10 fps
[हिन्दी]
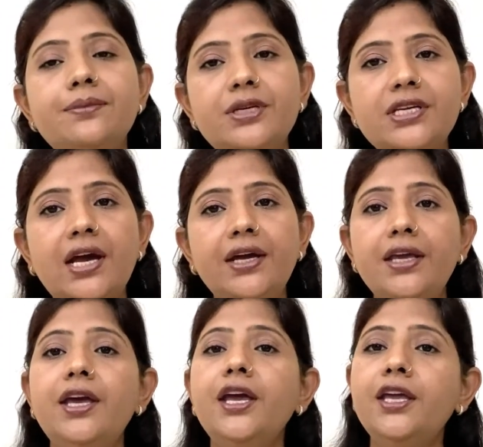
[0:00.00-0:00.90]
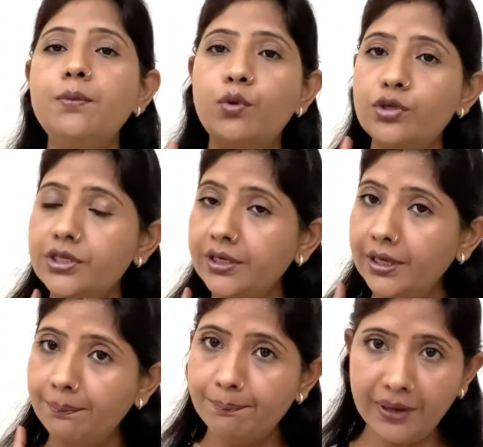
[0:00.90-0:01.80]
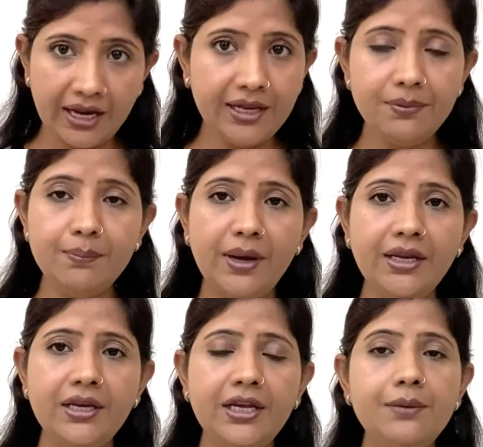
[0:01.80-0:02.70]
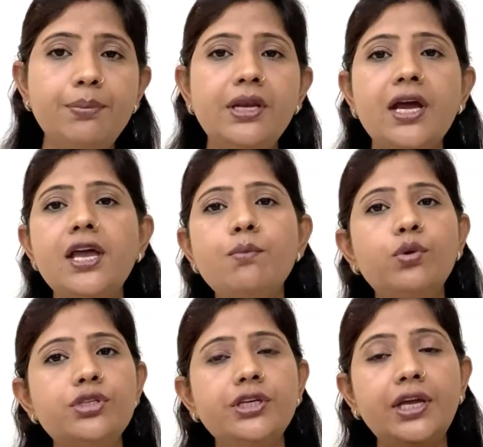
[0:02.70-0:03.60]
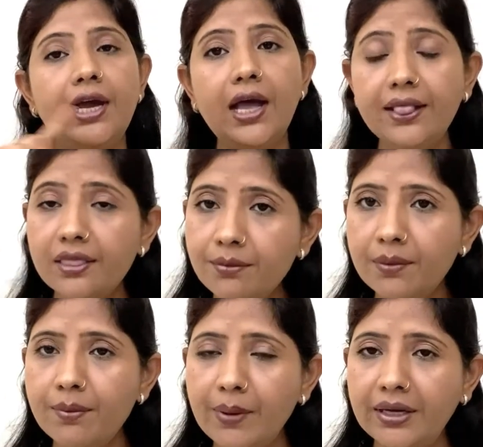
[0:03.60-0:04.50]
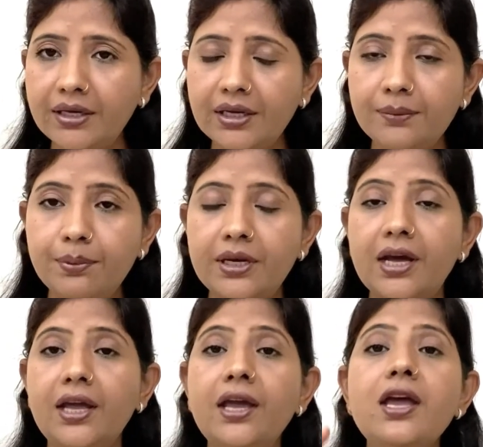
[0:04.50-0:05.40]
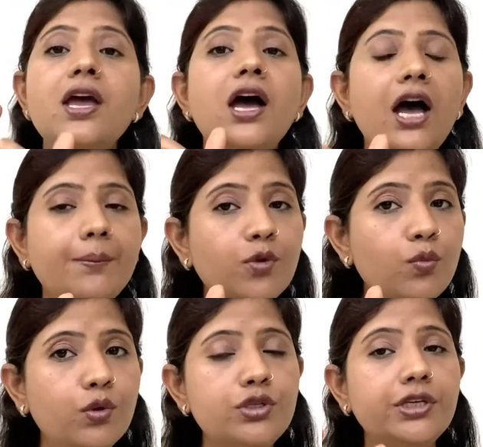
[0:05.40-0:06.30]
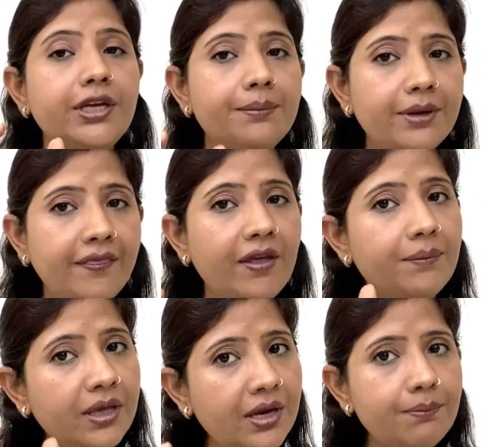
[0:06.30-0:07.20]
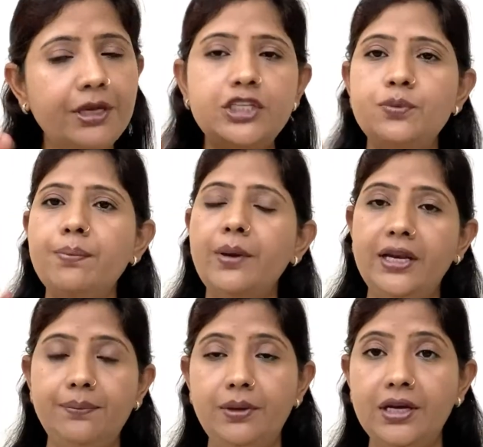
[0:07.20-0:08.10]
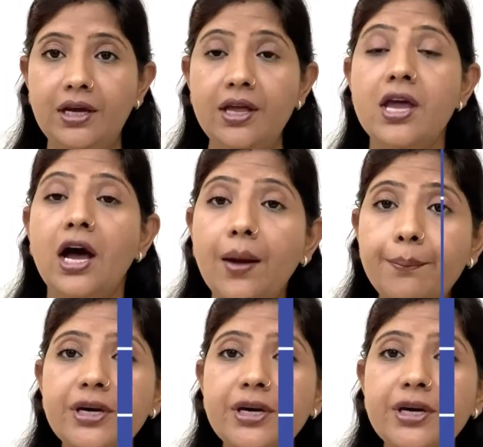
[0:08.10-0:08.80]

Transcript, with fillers: समझ आ गई है कि भोजन के पहले भी पानी नहीं पीना है भोजन के अंत में भी पानी नहीं पीना है हमको भोजन के मध्य में या बीच में पानी पीना है अब